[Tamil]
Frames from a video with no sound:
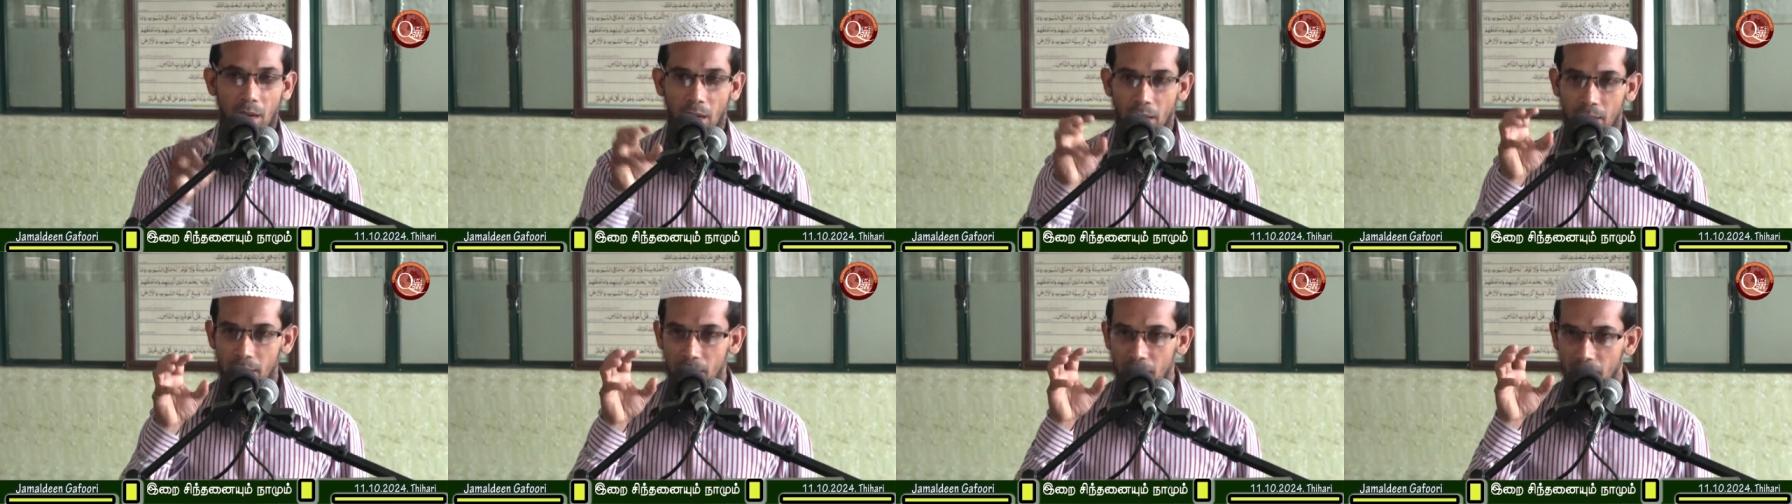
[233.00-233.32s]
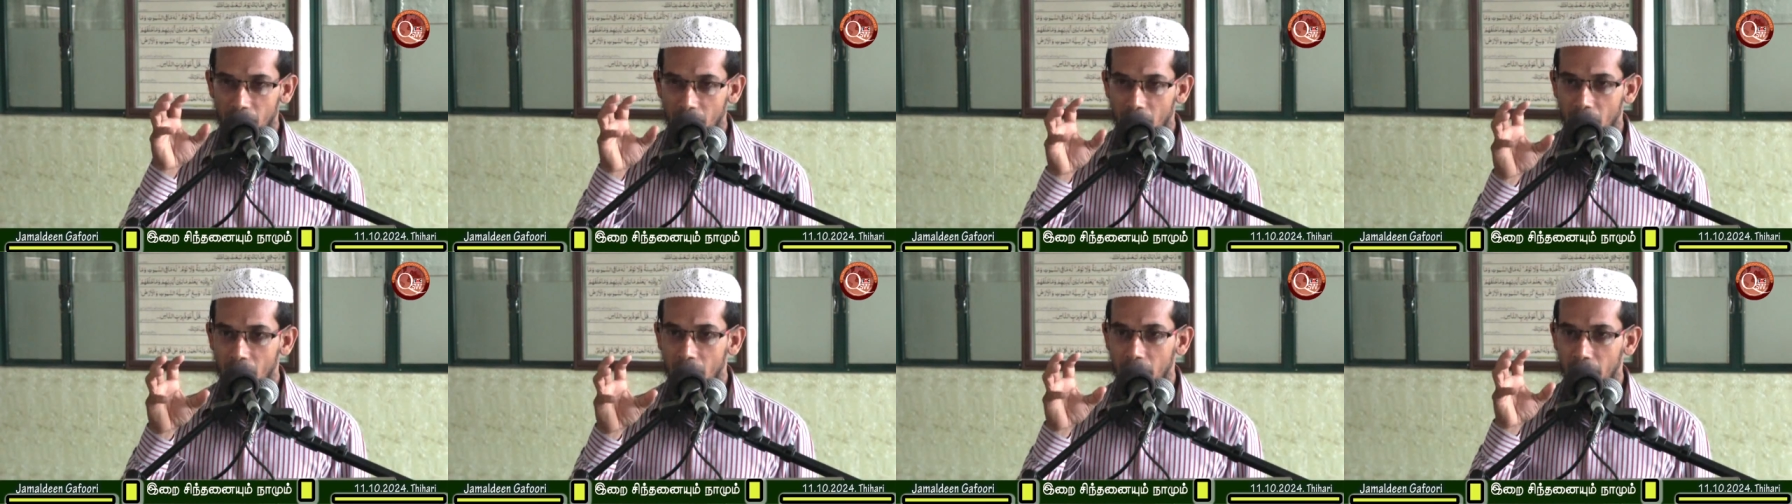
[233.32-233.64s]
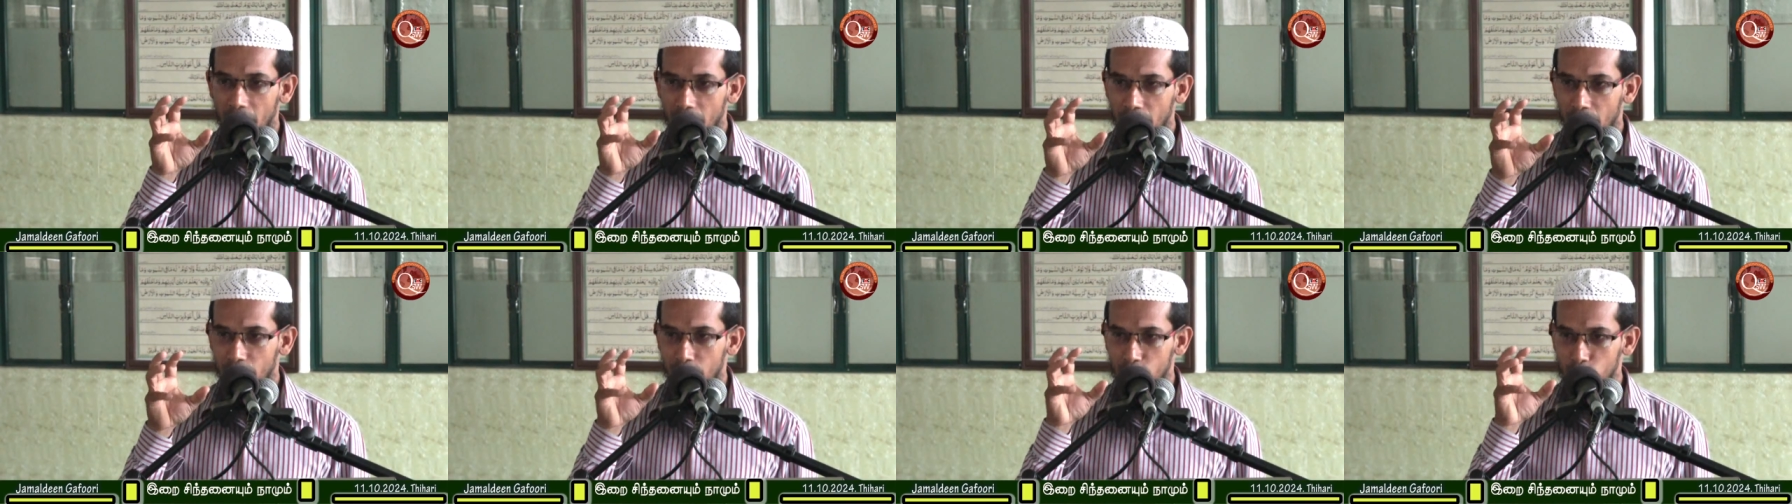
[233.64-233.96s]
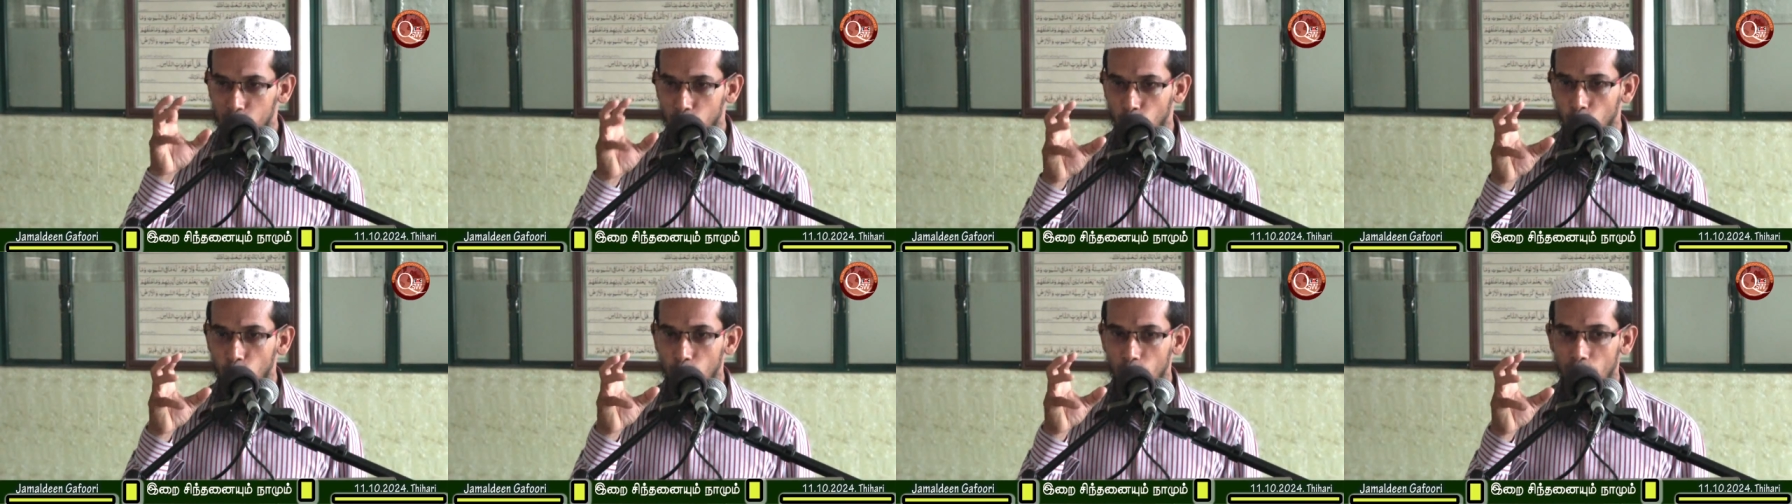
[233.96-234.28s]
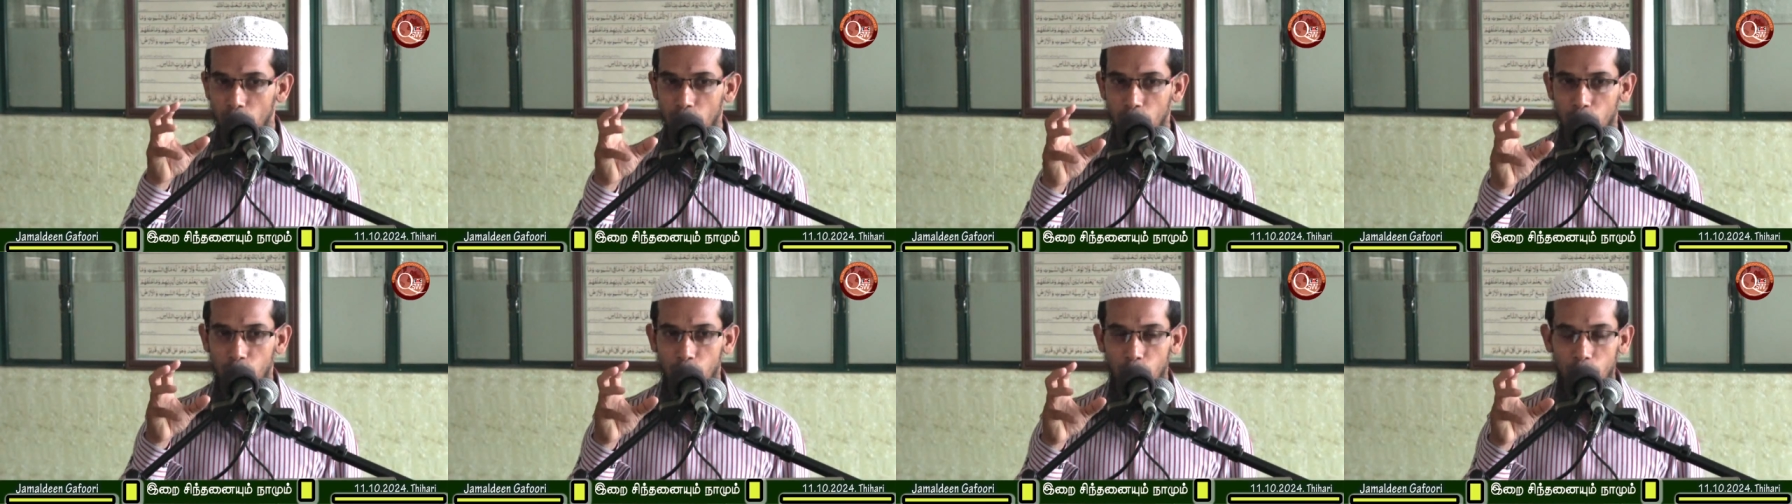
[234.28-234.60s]
அல்லாஹ் என்ற சொல்
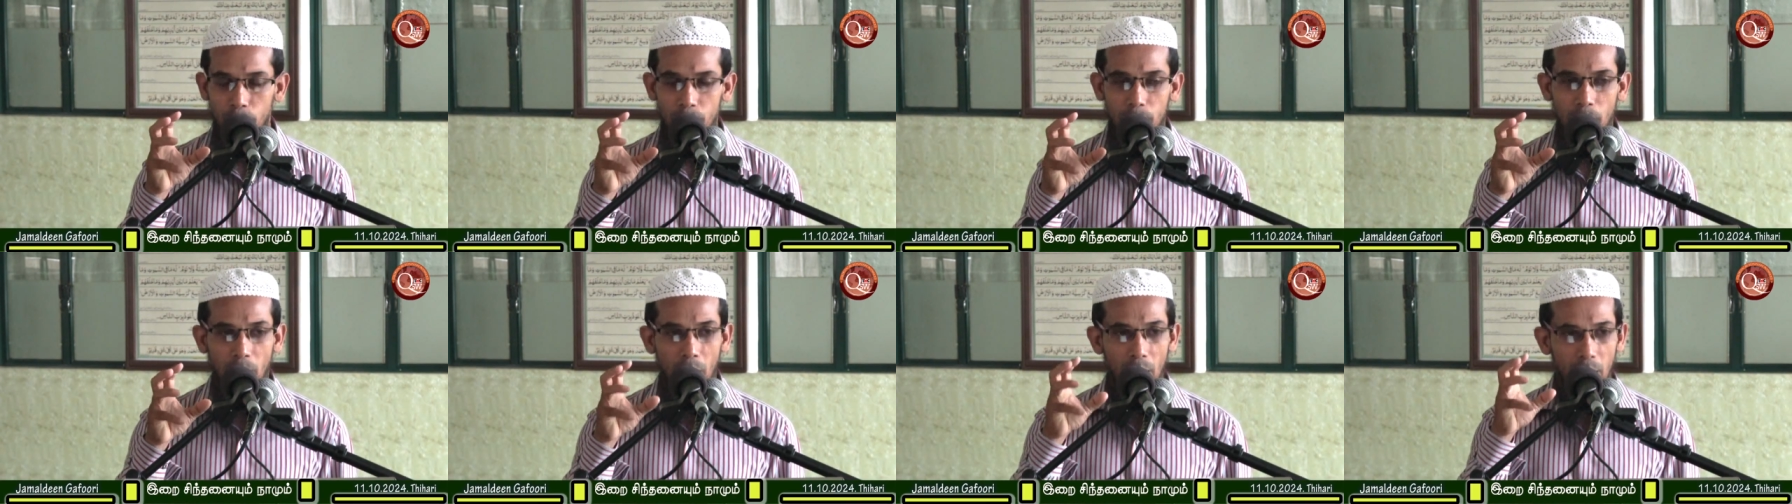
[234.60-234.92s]
மட்டும்